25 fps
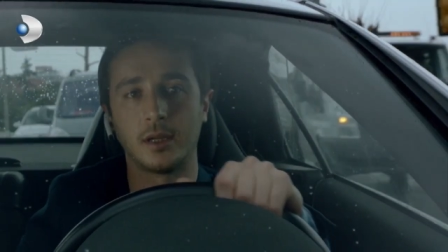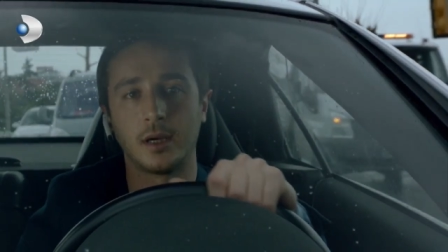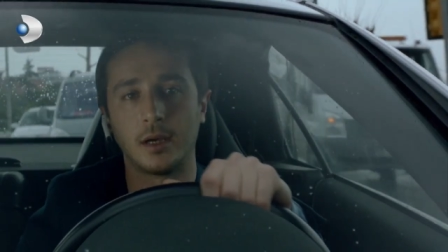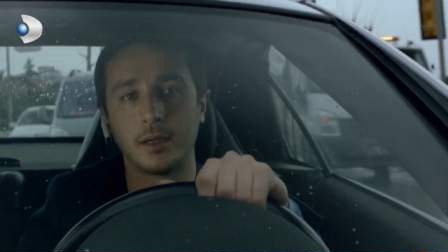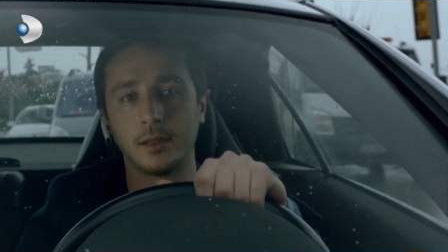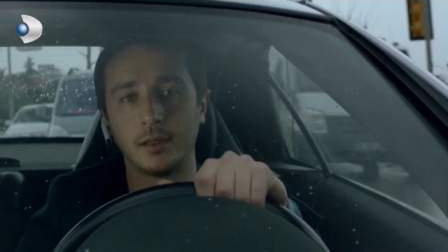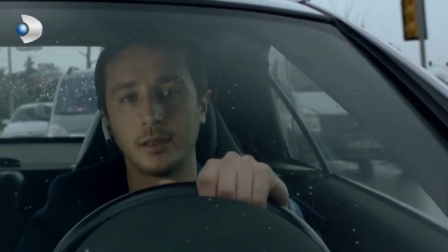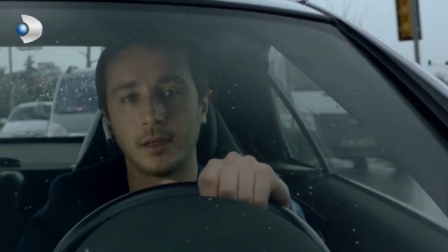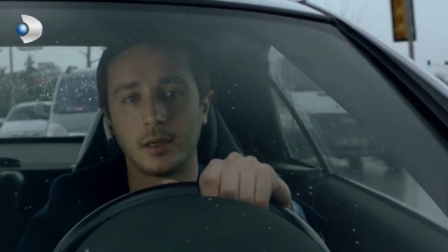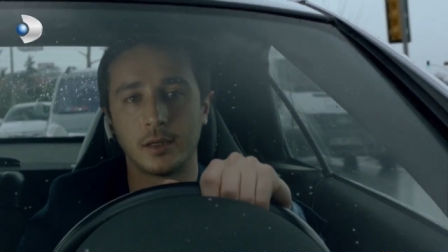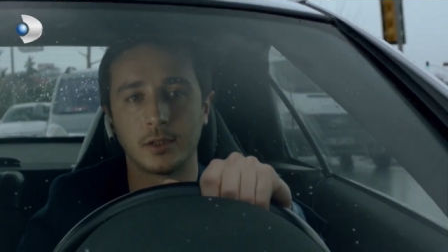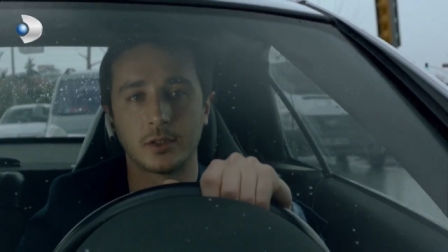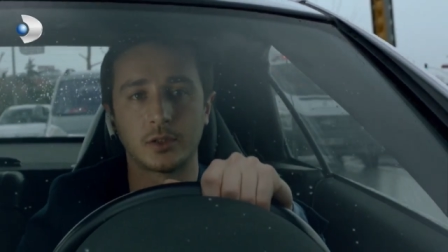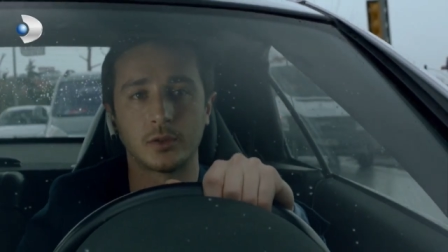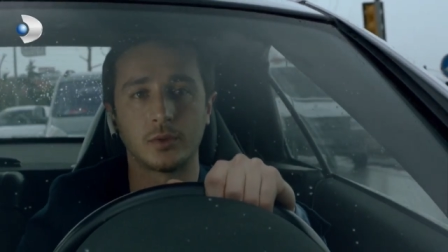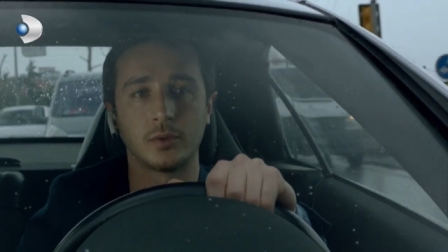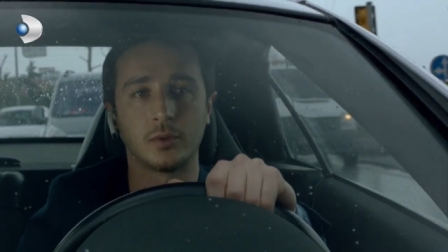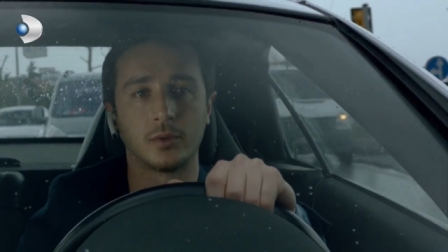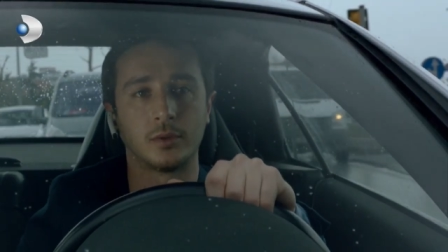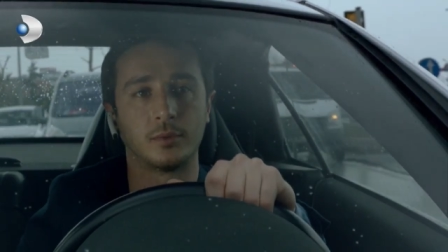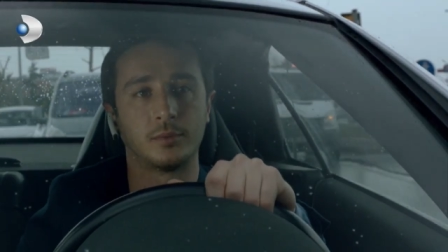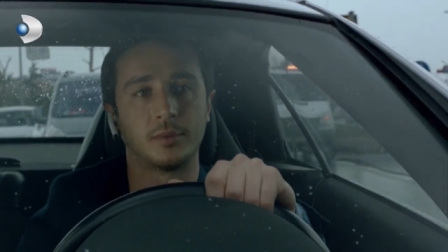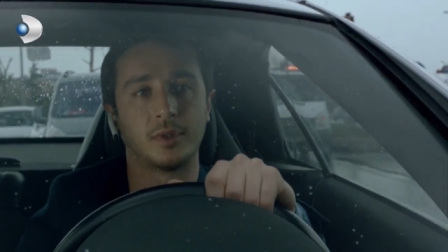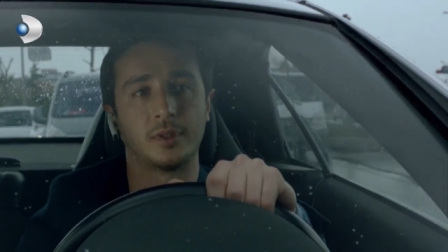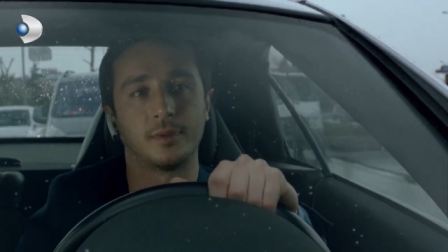Narin'e aşık
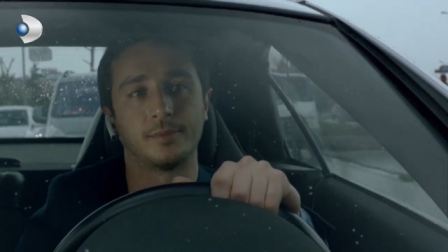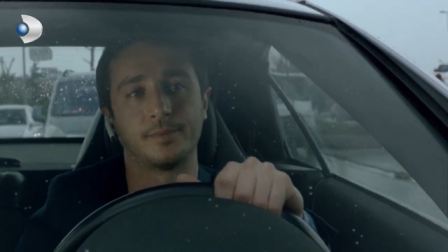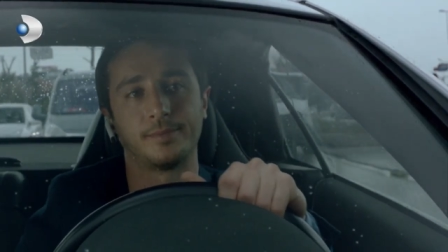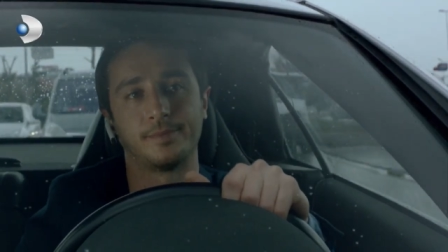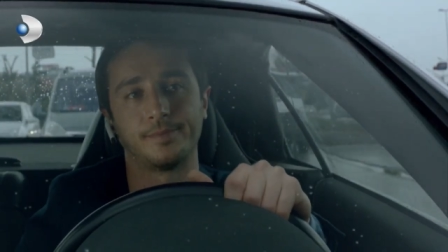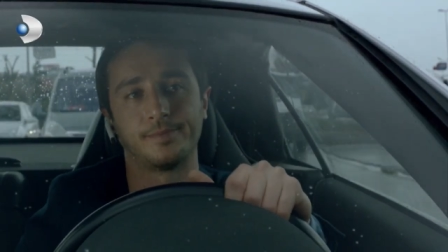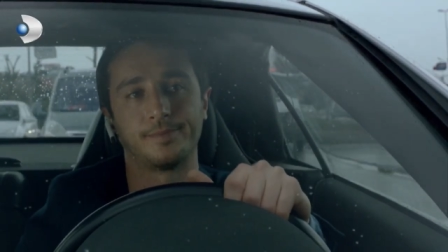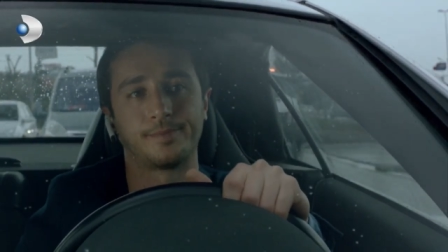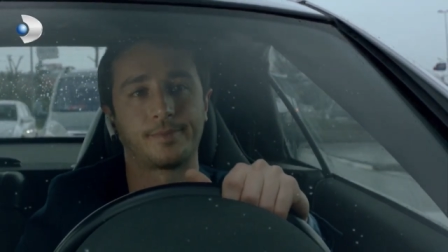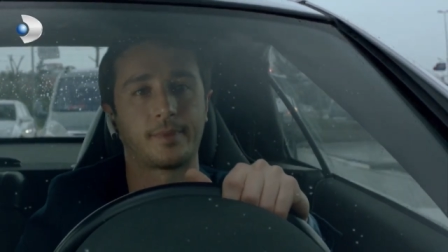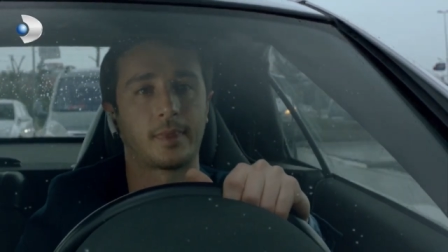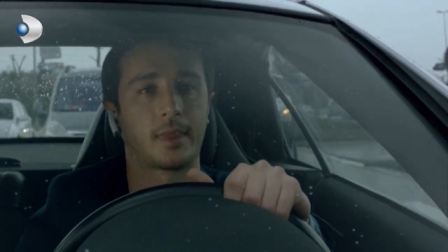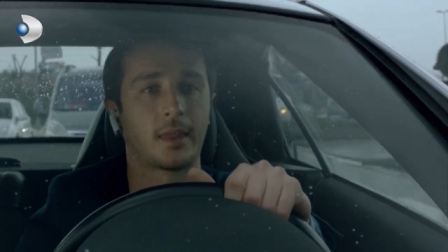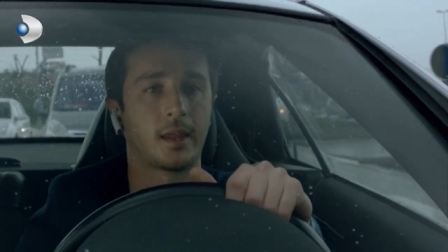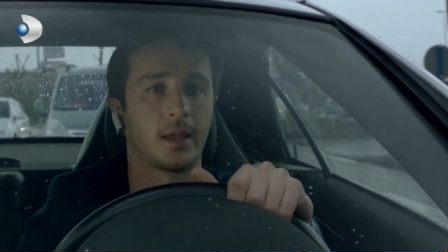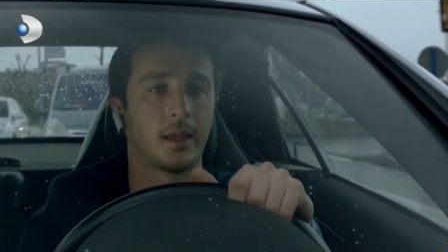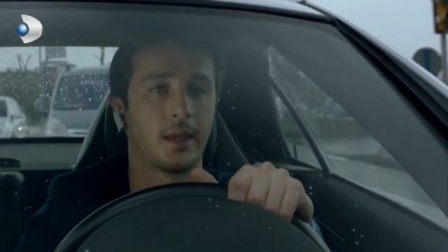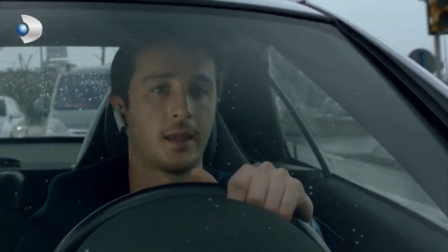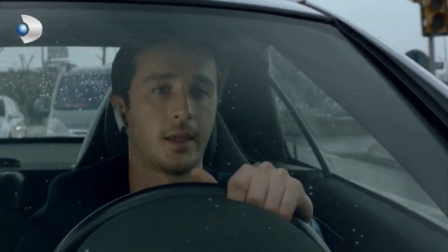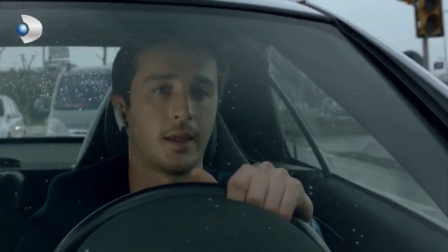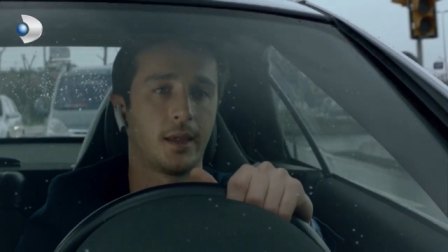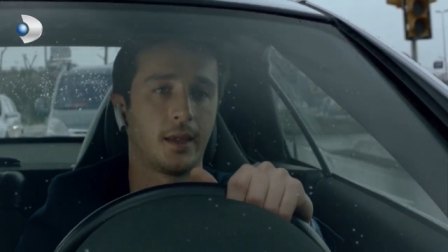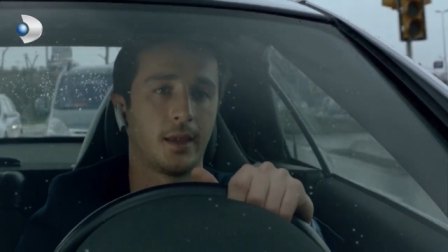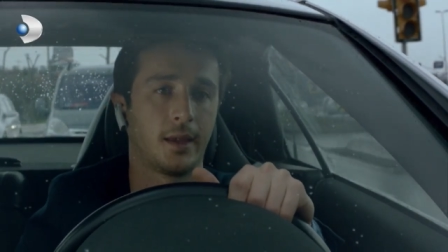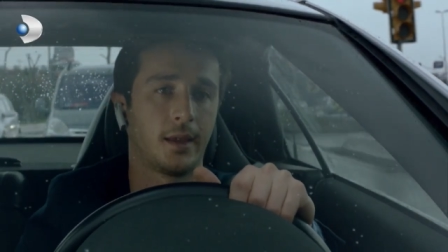oldum dedim.
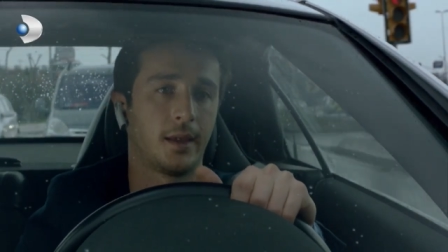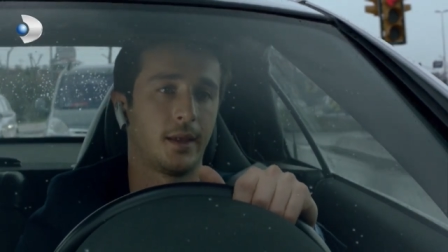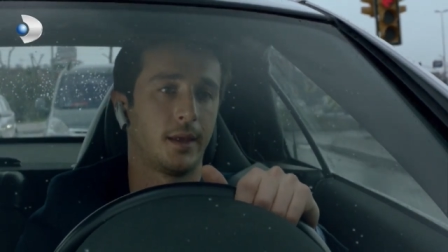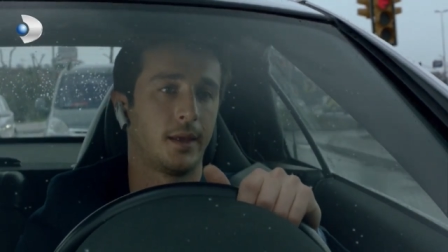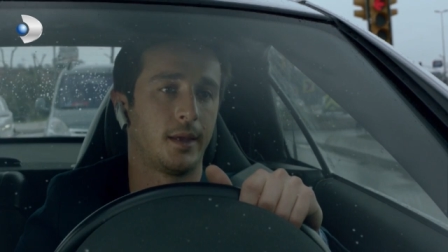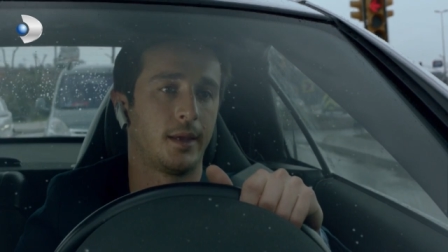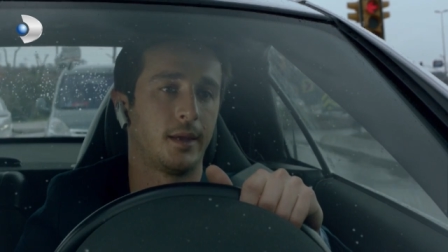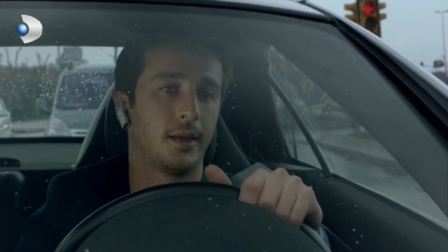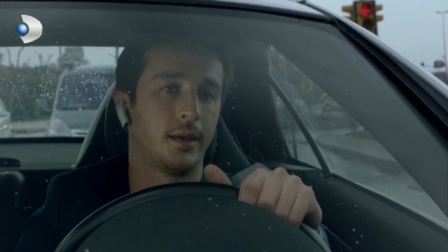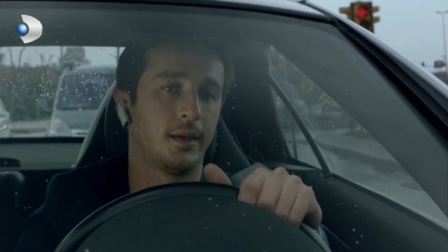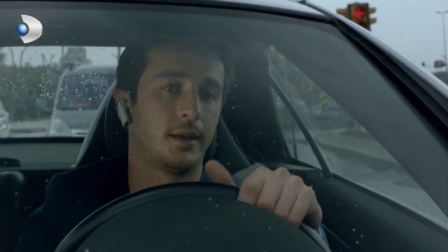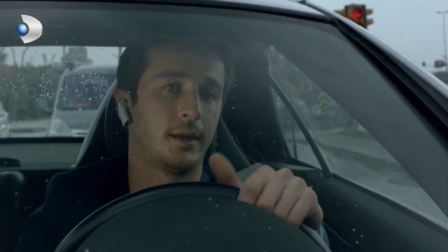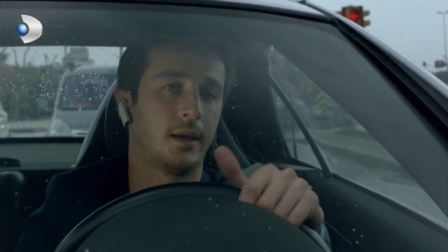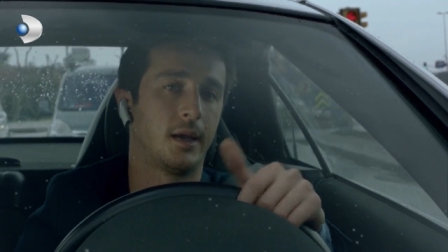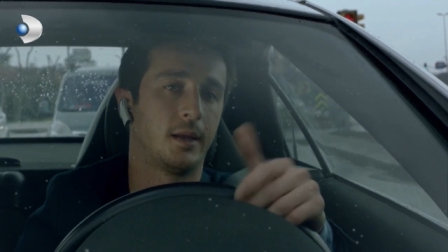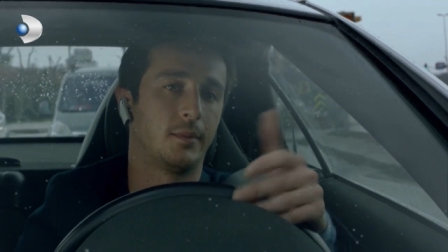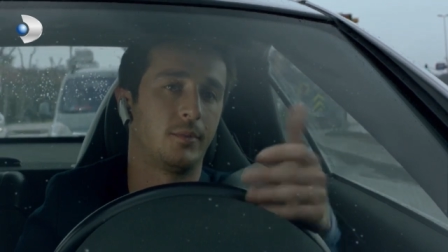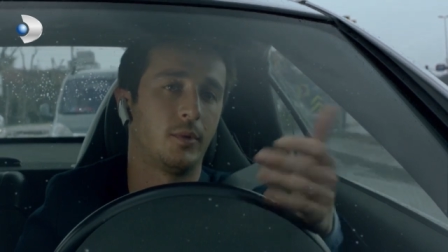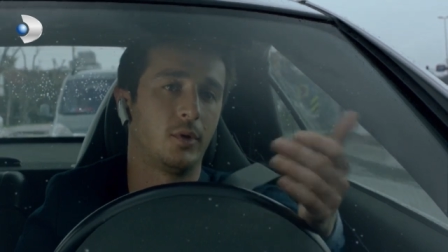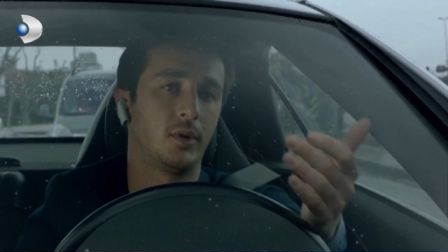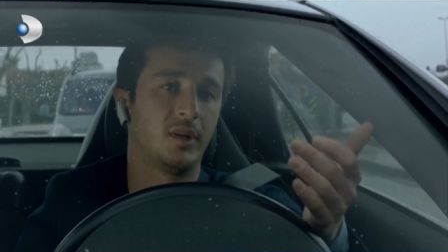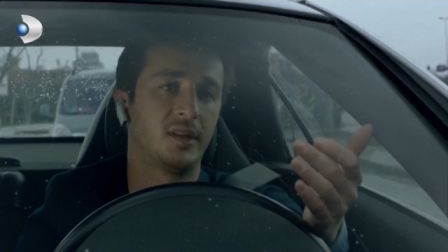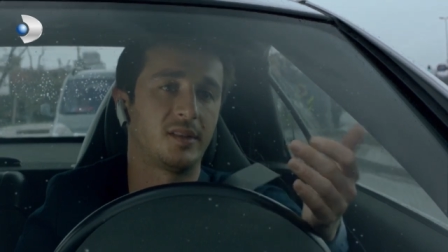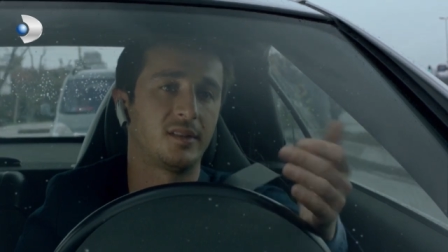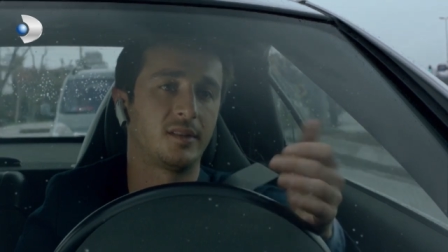
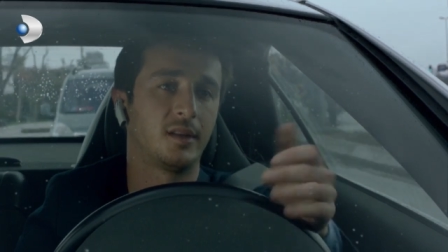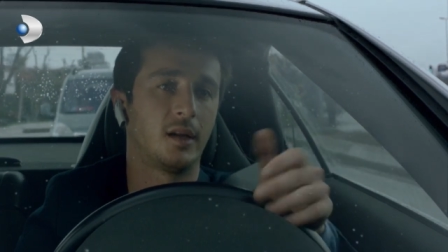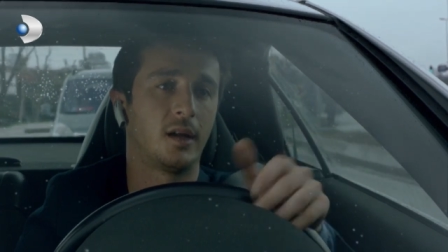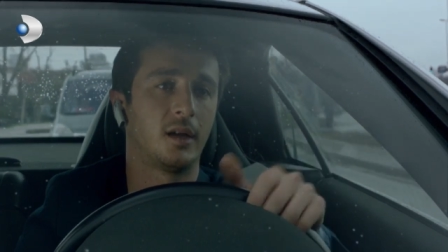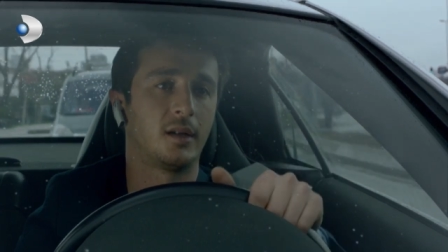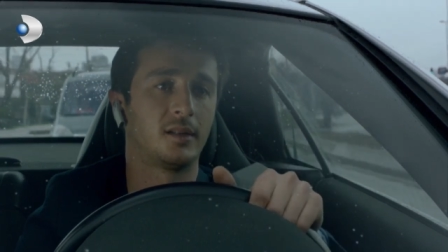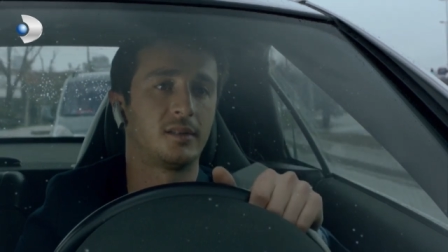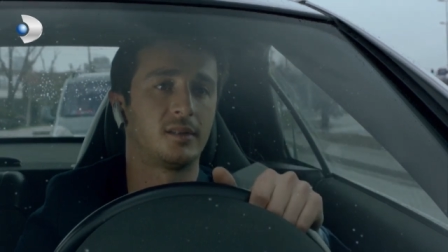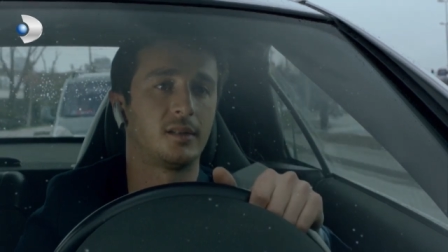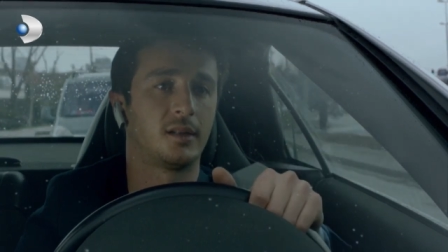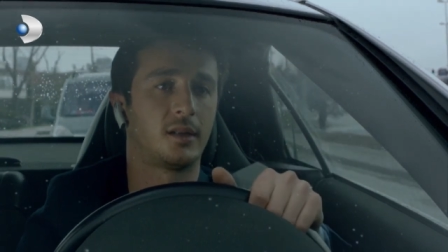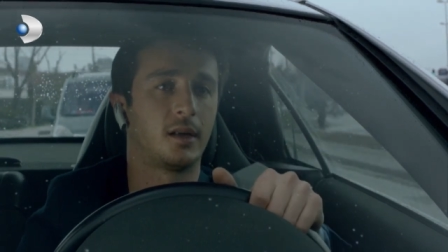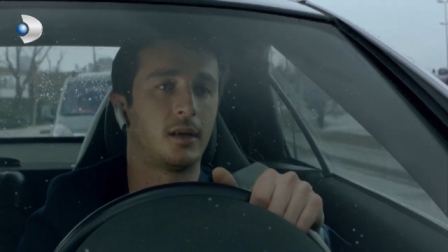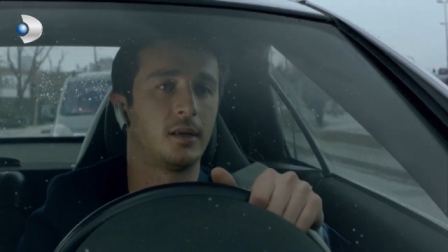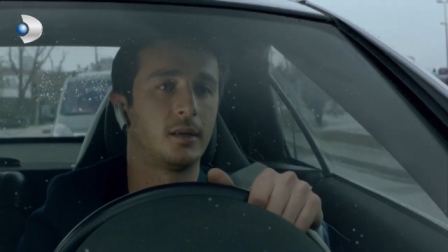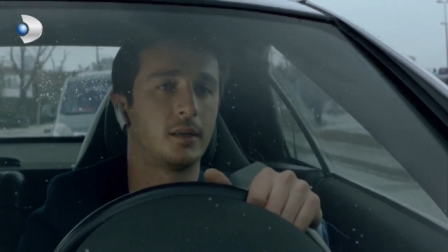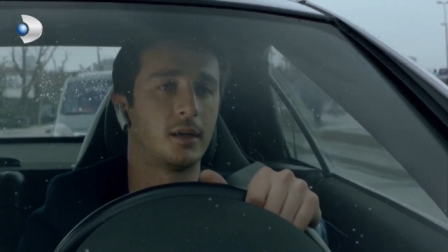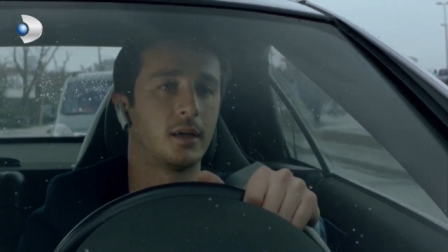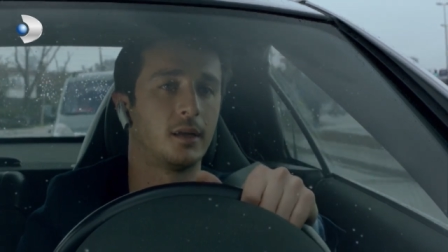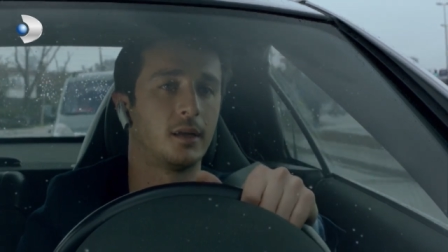Yani böylesi daha az zararlı